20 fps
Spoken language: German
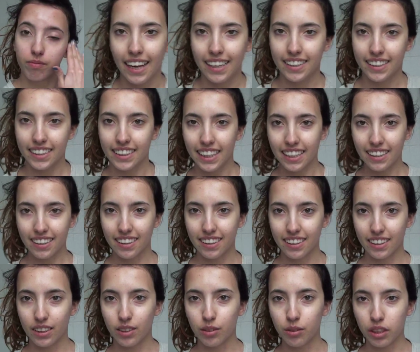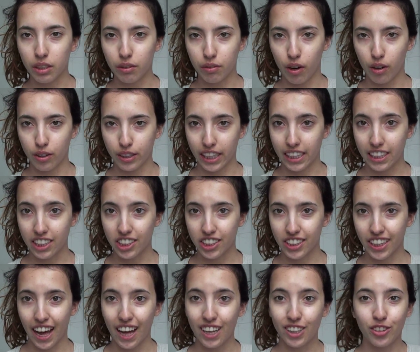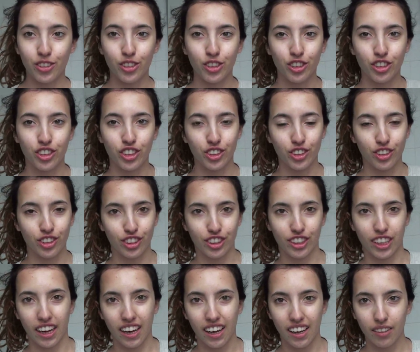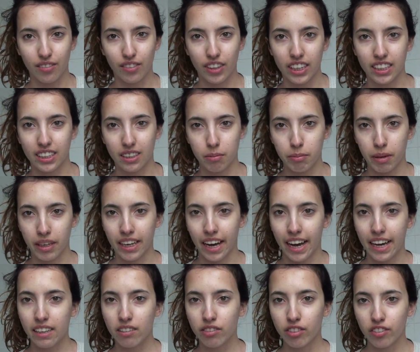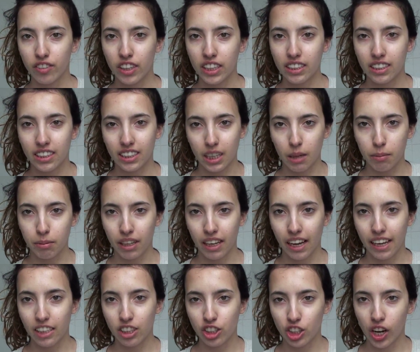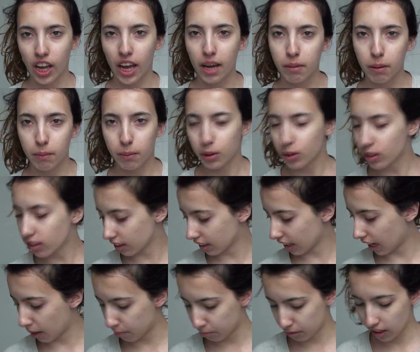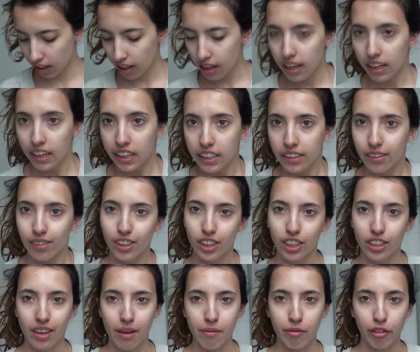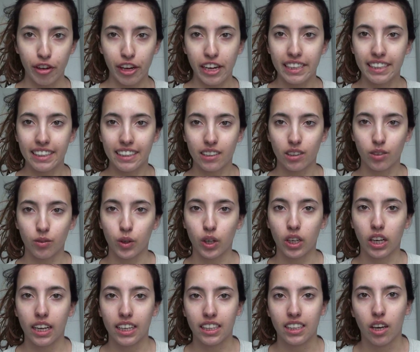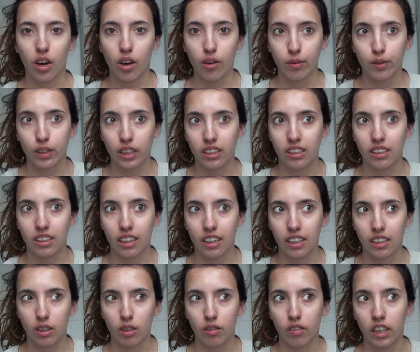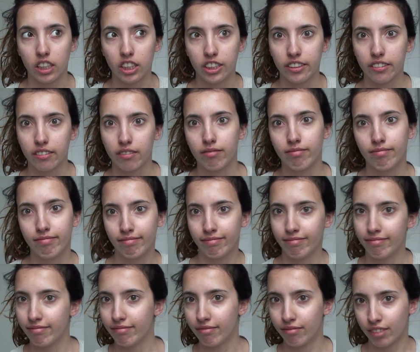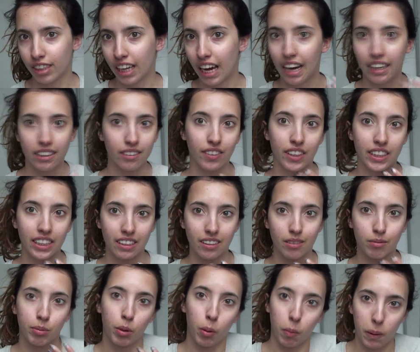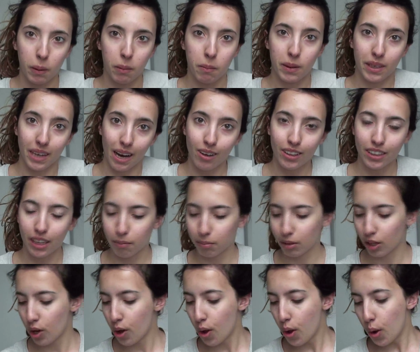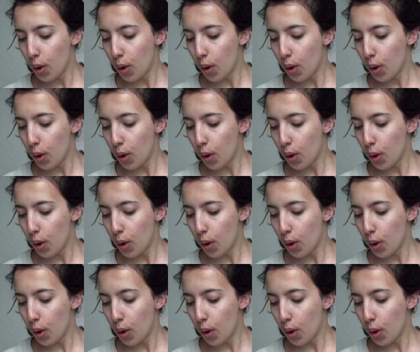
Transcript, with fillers: Als nächstes ist nun die Foundation dran und da werde ich mein Ei verwenden. Ich habe es leider schon einmal benutzt gehabt. Ich würde euch empfehlen, es wirklich öfters äh, zu waschen, gerade wenn ihr Probleme mit der Haut habt.